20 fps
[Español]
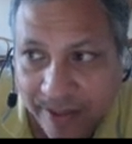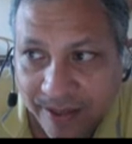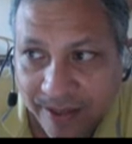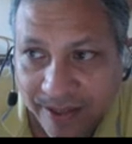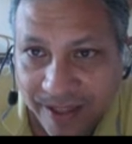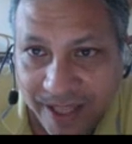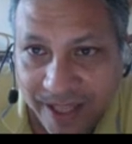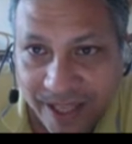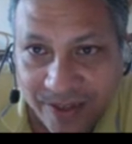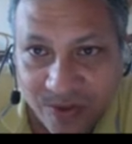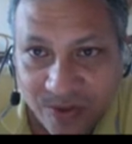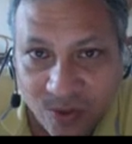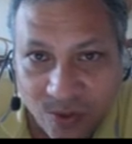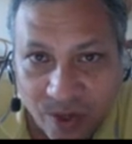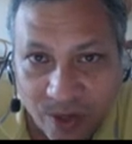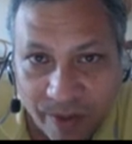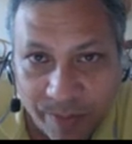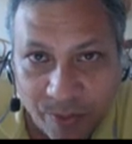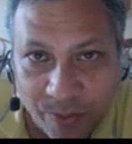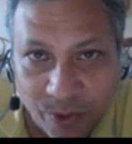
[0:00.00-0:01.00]
de
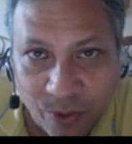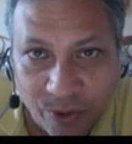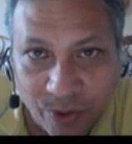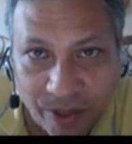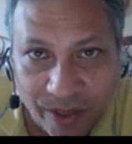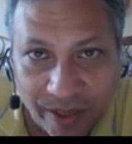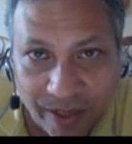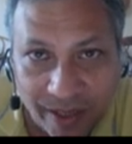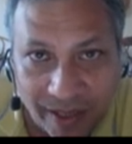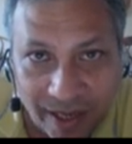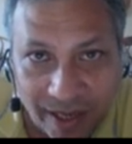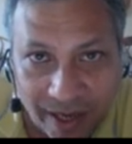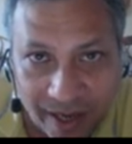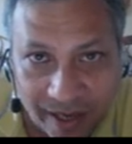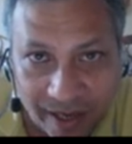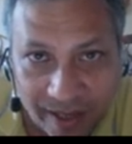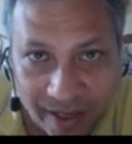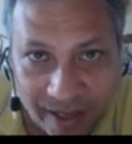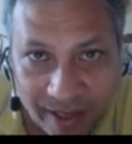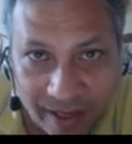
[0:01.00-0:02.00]
suscriptores que
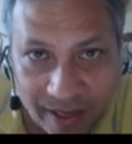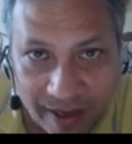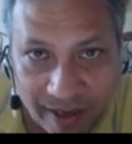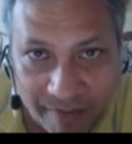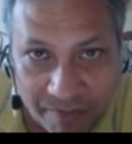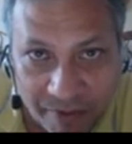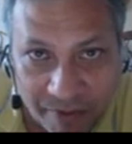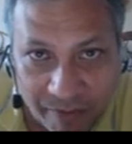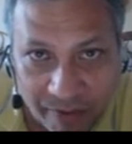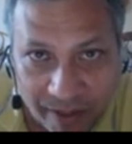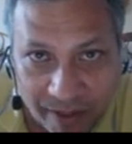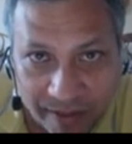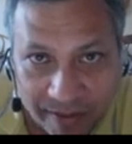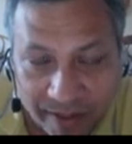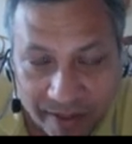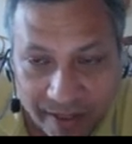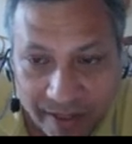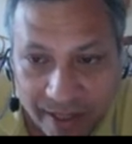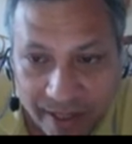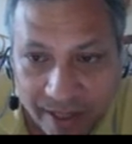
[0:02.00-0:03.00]
hay en mi
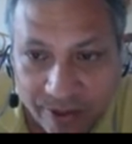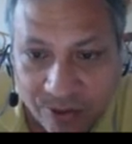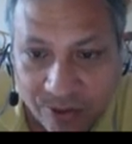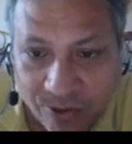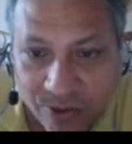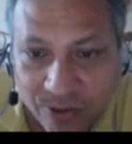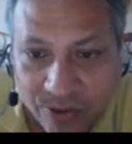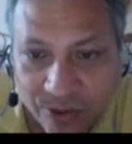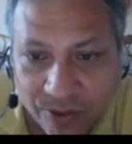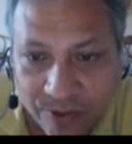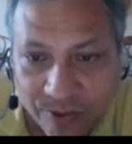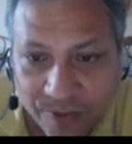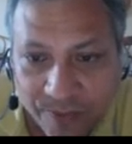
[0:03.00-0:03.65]
base de datos,